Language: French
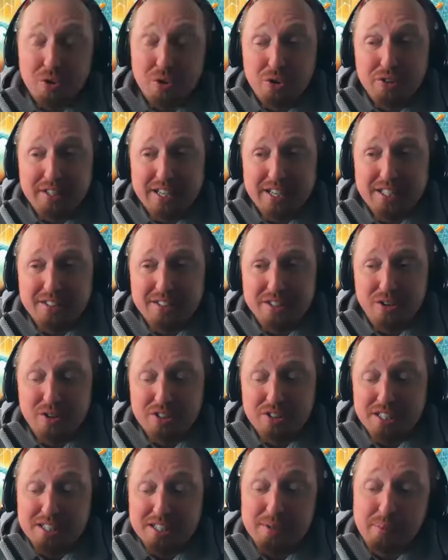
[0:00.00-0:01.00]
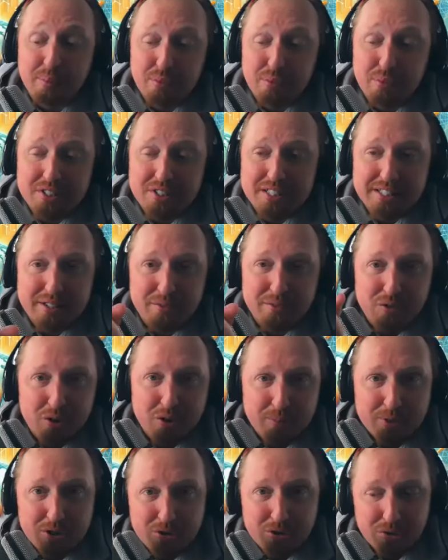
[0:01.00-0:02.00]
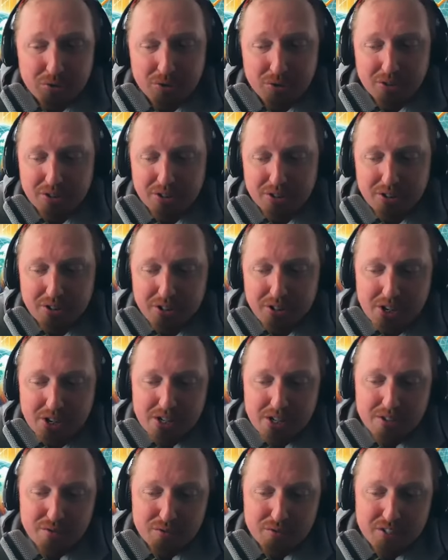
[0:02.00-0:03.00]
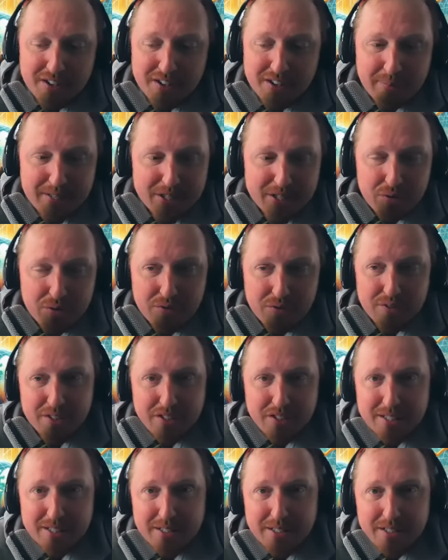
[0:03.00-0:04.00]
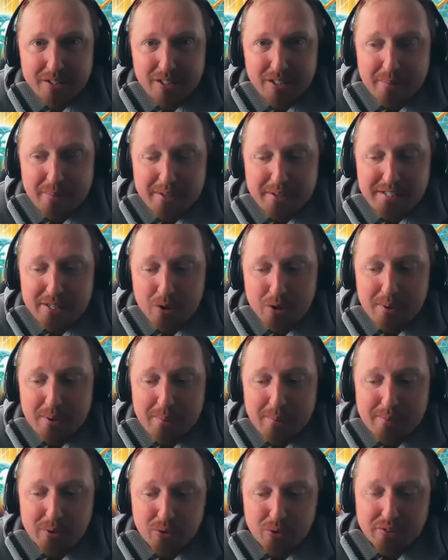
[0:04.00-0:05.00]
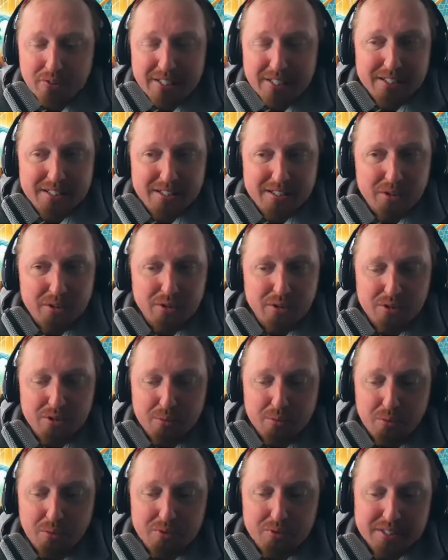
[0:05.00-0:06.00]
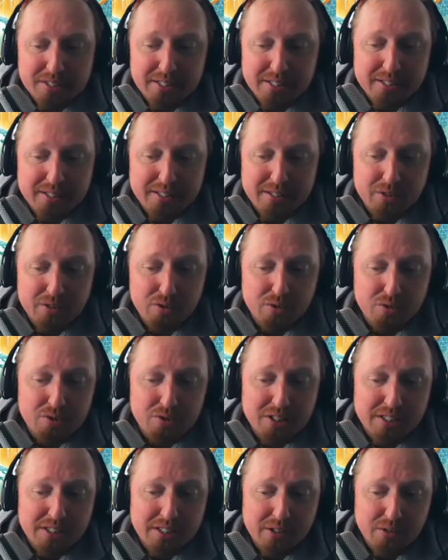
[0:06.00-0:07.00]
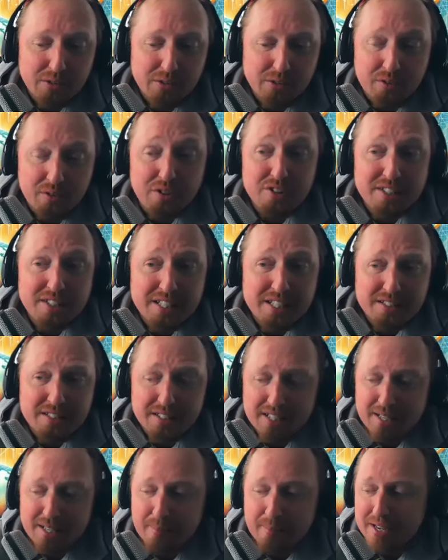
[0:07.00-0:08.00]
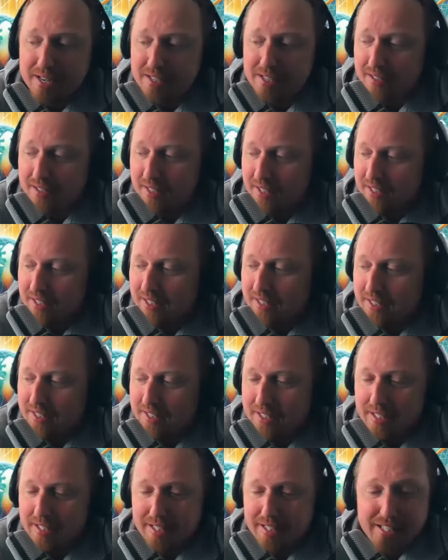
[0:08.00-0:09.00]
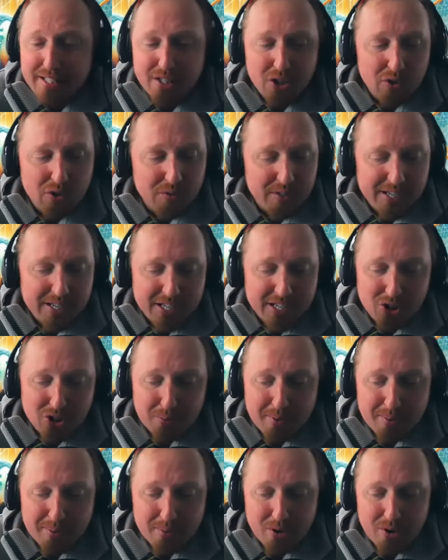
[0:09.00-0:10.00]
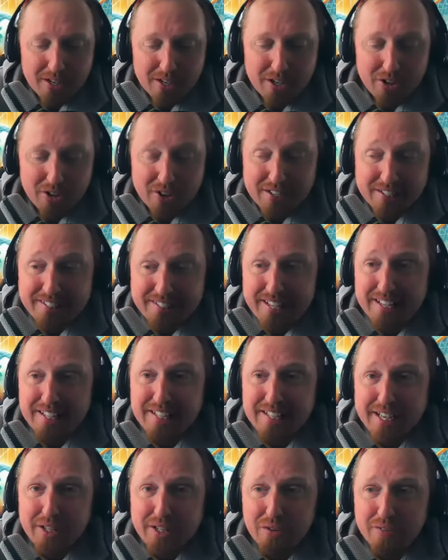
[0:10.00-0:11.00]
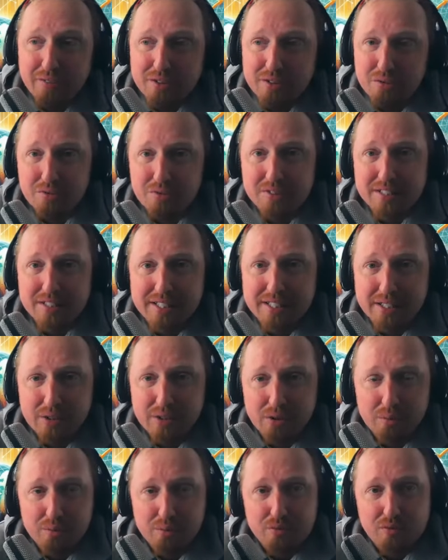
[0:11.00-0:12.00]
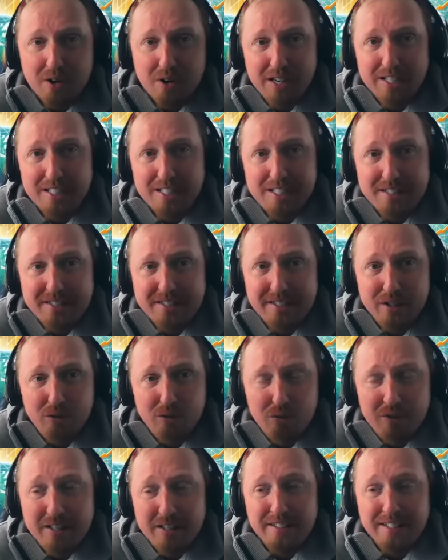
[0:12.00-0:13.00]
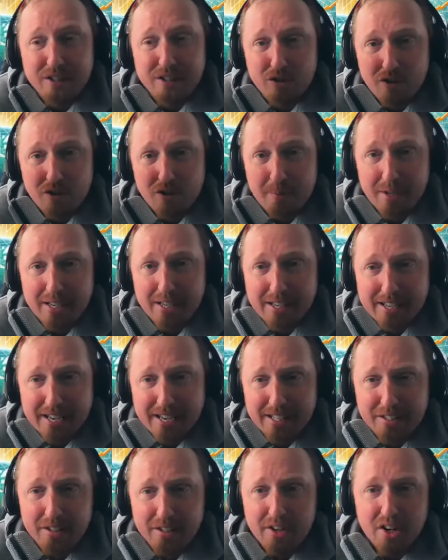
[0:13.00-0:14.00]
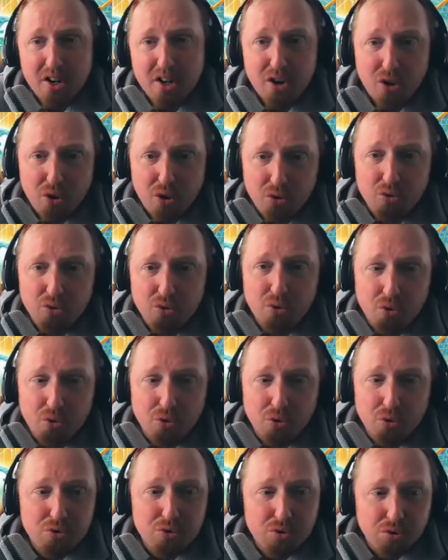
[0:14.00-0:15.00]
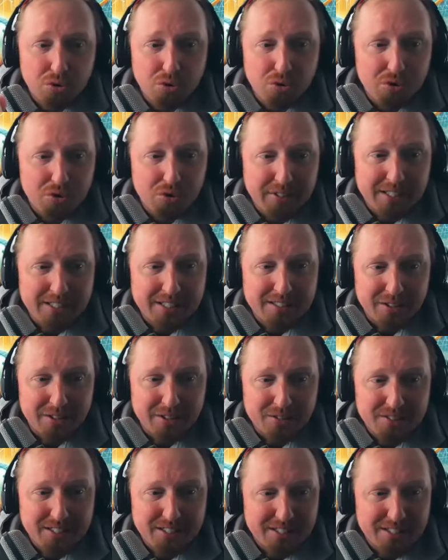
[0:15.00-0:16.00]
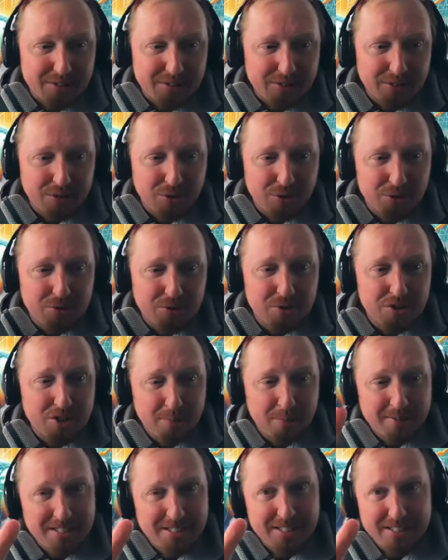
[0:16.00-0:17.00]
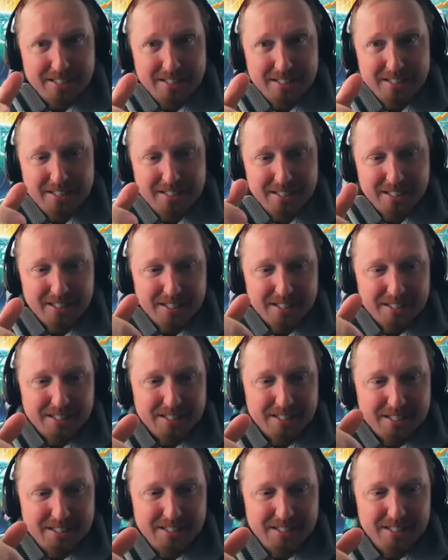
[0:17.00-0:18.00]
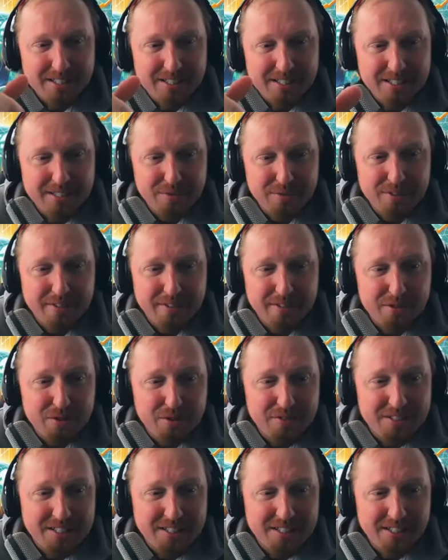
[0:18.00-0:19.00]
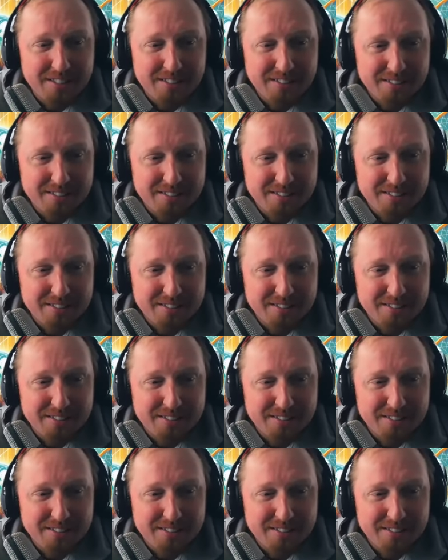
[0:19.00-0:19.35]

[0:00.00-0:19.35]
Euronext, alors ça petite information, euh, vous l'avez peut-être suivi dans les médias ou pas, mais Euronext, bon c'est une société française à la base qui innove énormément et leur dernière innovation c'est de pouvoir lister toutes les actions américaines en euros sur Euronext. Alors ça c'est une grosse grosse, je sais pas si si, si vous avez suivi ça.